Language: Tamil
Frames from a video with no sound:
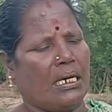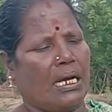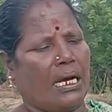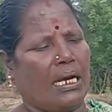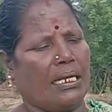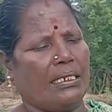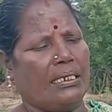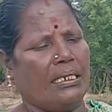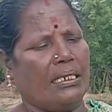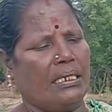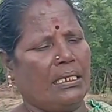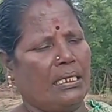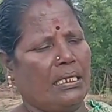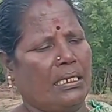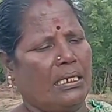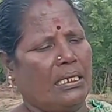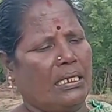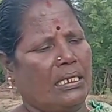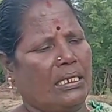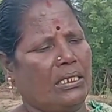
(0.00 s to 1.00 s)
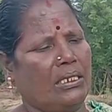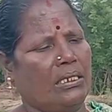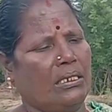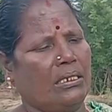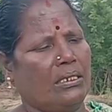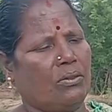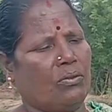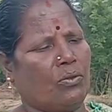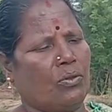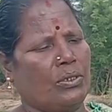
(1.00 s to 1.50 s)
காய் இது
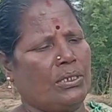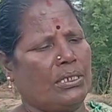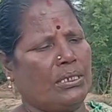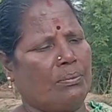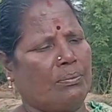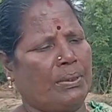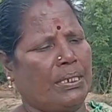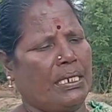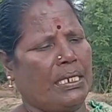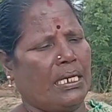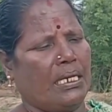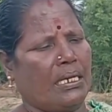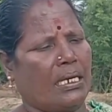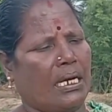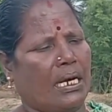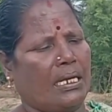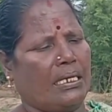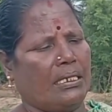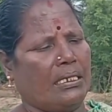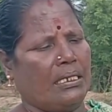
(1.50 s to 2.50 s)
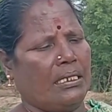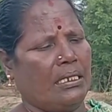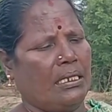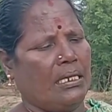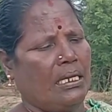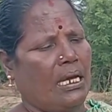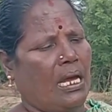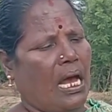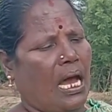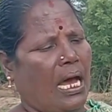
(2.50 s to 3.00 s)
கொஞ்சம் பெரிய காய்
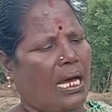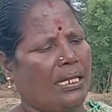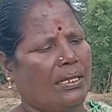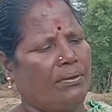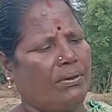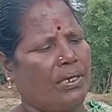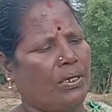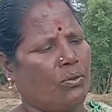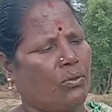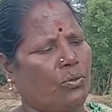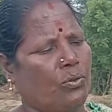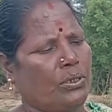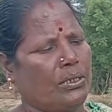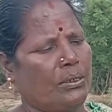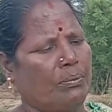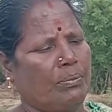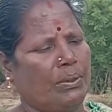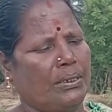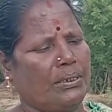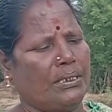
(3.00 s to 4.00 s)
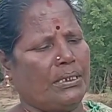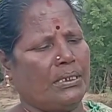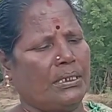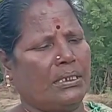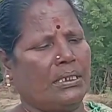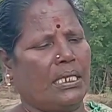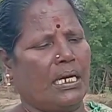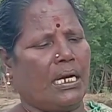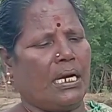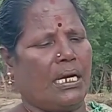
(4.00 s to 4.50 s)
அதை விட கொஞ்சம் பெருசு
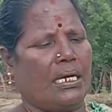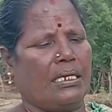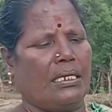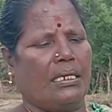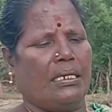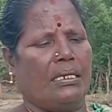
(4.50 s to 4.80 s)
இந்த காய்